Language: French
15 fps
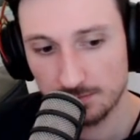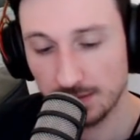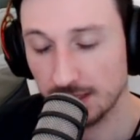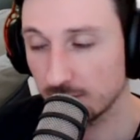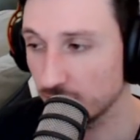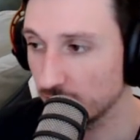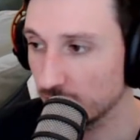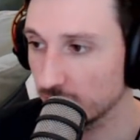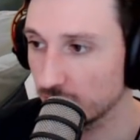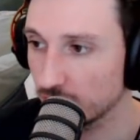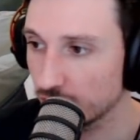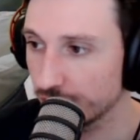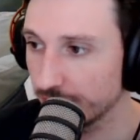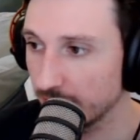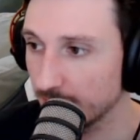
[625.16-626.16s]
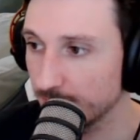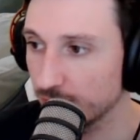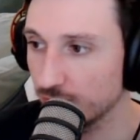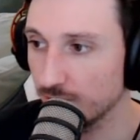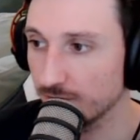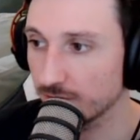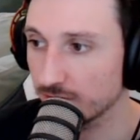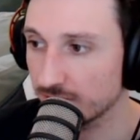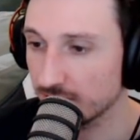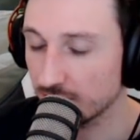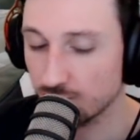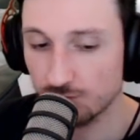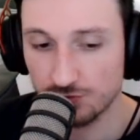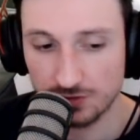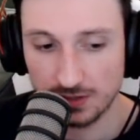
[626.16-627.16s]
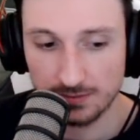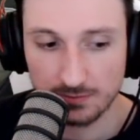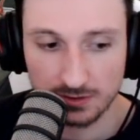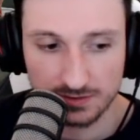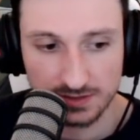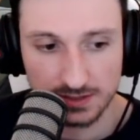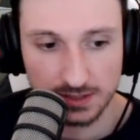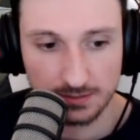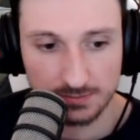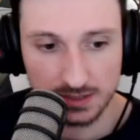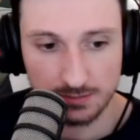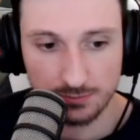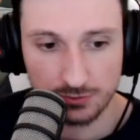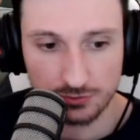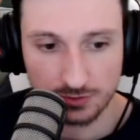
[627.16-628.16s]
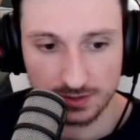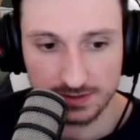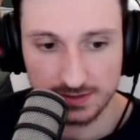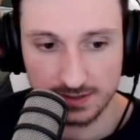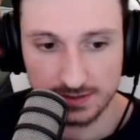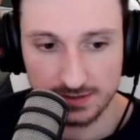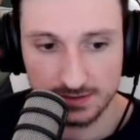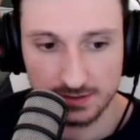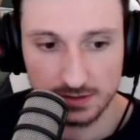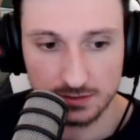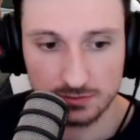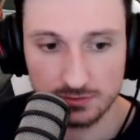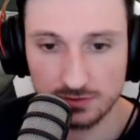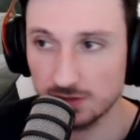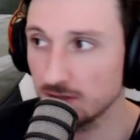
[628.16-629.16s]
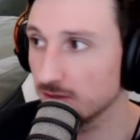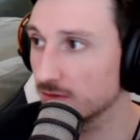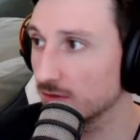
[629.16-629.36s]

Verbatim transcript: Bah écoute, euh, je vais un peu suivre ça. Je me suis allé me renseigner un petit peu sur les statistiques aussi